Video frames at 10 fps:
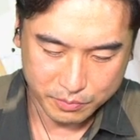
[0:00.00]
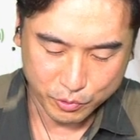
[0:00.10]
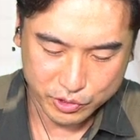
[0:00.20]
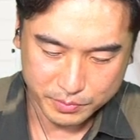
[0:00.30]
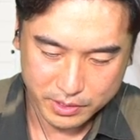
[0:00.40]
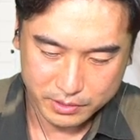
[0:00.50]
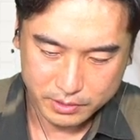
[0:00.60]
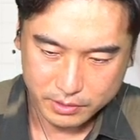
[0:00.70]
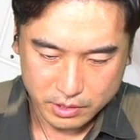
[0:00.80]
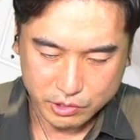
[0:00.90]
여기 보시면,
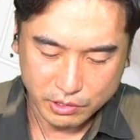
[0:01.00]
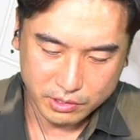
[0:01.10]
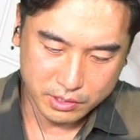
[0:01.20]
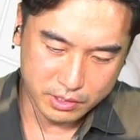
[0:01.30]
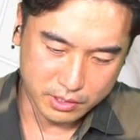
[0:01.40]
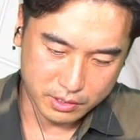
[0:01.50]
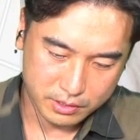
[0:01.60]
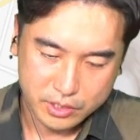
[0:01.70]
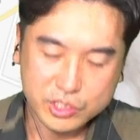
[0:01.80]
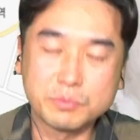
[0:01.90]
저는
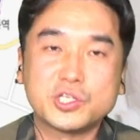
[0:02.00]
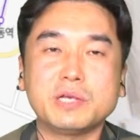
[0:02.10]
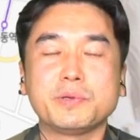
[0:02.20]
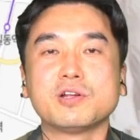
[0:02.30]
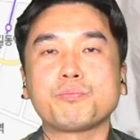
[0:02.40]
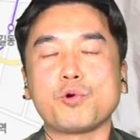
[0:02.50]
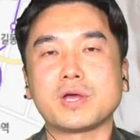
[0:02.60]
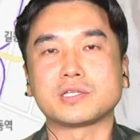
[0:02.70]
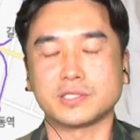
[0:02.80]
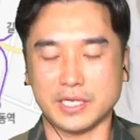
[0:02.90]
지금 11억
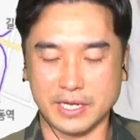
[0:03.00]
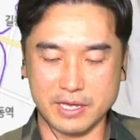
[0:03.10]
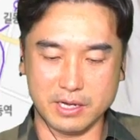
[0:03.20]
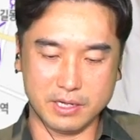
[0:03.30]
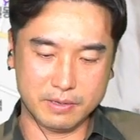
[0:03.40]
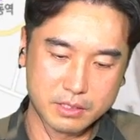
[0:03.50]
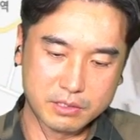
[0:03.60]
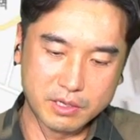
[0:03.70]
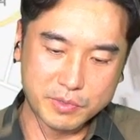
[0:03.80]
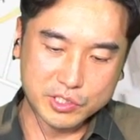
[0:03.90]
보유하셨잖아요.
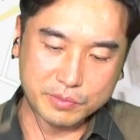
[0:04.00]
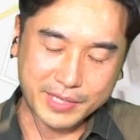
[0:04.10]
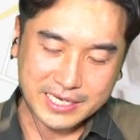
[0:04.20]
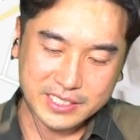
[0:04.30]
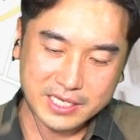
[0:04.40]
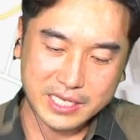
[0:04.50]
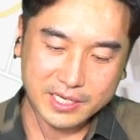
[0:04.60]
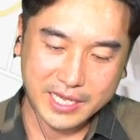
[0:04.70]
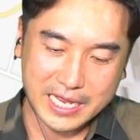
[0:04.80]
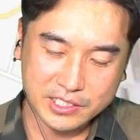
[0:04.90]
그러면 지금 당장
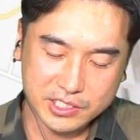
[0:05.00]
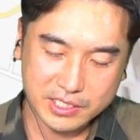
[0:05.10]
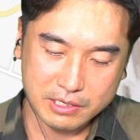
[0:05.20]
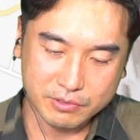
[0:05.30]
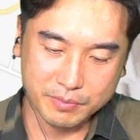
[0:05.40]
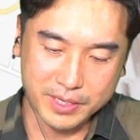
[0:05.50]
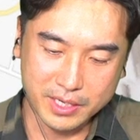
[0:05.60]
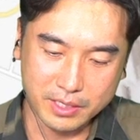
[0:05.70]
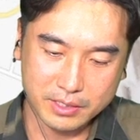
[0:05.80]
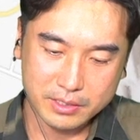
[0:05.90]
살 게 아니시라
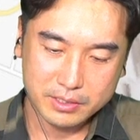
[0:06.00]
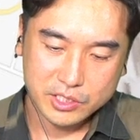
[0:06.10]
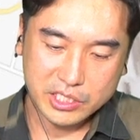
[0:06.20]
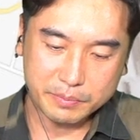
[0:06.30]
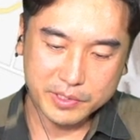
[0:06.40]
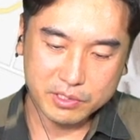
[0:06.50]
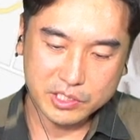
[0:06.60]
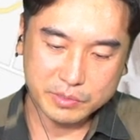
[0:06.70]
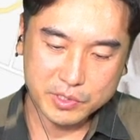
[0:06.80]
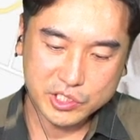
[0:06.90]
그러면
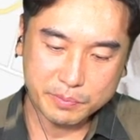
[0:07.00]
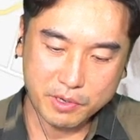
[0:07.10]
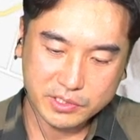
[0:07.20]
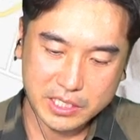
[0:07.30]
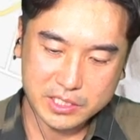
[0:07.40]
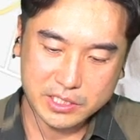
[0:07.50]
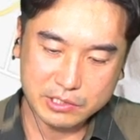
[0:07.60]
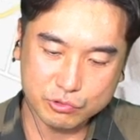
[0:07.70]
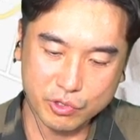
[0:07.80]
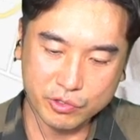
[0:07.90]
11억이시면 10억짜리 살
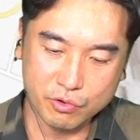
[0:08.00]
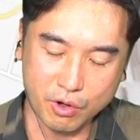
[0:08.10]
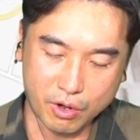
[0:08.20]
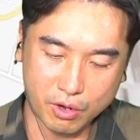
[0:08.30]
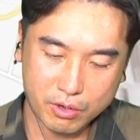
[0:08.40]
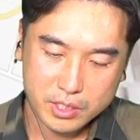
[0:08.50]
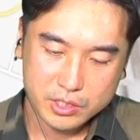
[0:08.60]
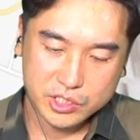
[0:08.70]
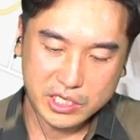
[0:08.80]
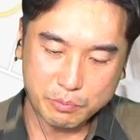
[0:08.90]
수도 있고
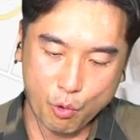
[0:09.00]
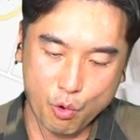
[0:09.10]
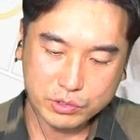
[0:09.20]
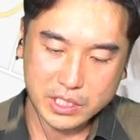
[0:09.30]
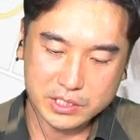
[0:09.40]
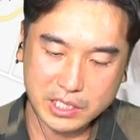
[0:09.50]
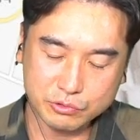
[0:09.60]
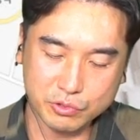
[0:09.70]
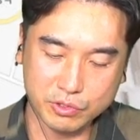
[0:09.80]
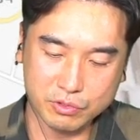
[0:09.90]
15억짜리 살
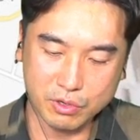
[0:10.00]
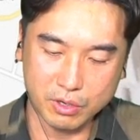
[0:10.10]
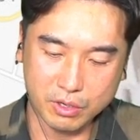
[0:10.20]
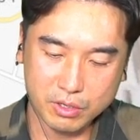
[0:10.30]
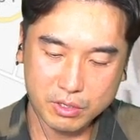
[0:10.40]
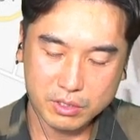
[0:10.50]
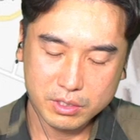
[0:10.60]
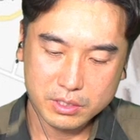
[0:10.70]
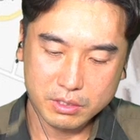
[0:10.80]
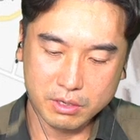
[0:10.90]
수도 있고
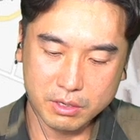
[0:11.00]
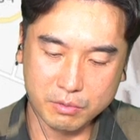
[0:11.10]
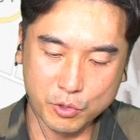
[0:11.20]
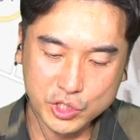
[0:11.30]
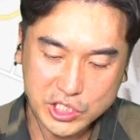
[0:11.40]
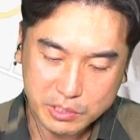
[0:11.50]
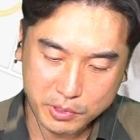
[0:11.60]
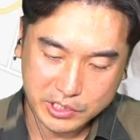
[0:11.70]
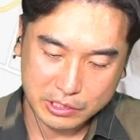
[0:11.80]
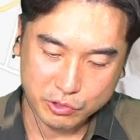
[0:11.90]
뭐
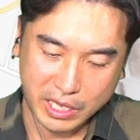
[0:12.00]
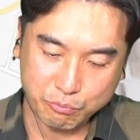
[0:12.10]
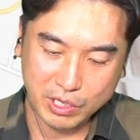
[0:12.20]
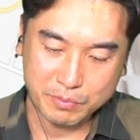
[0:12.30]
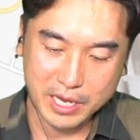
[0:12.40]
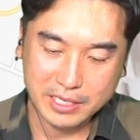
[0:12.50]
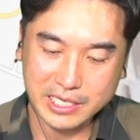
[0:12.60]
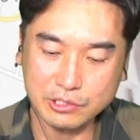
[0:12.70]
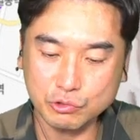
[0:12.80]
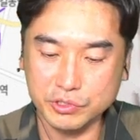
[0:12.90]
20억짜리도 갭투자하면
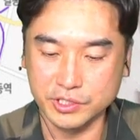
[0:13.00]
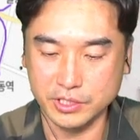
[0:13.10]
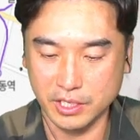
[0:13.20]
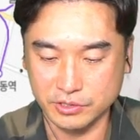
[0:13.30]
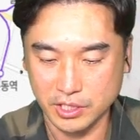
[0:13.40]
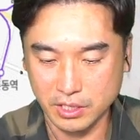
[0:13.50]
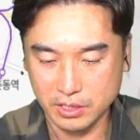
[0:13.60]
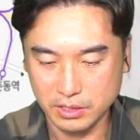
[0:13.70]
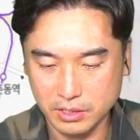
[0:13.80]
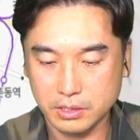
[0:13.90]
살 수는 있어요. 그죠?